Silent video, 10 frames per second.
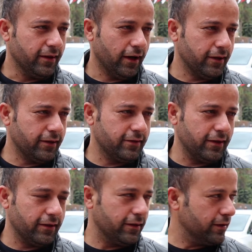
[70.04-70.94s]
Yani
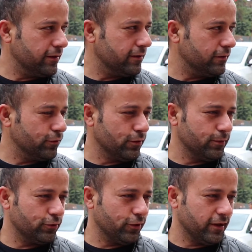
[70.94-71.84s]
insanların
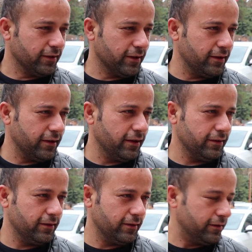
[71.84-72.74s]
durumu şu anda
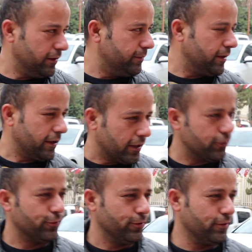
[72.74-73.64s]
demeye
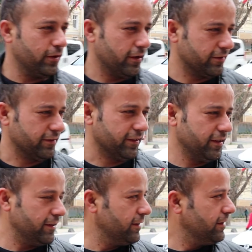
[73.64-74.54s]
gerek yok
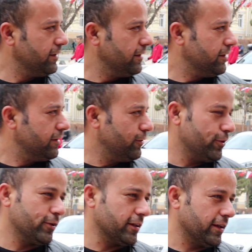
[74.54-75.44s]
aslında.
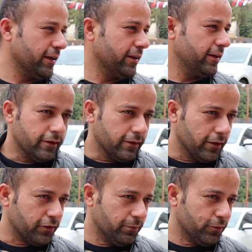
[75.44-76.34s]
Ortada.
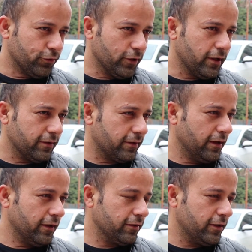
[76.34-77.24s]
Ya şimdi şöyle
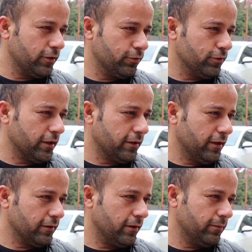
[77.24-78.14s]
sen asgari
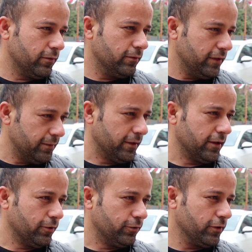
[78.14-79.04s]
ücretine zam
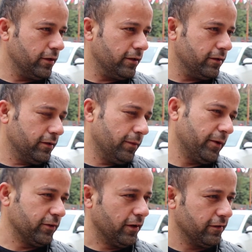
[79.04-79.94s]
vermeden önce
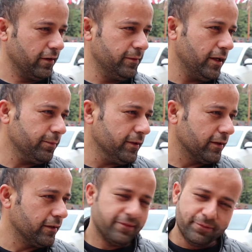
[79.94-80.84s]
yapacağın zamı yaptın.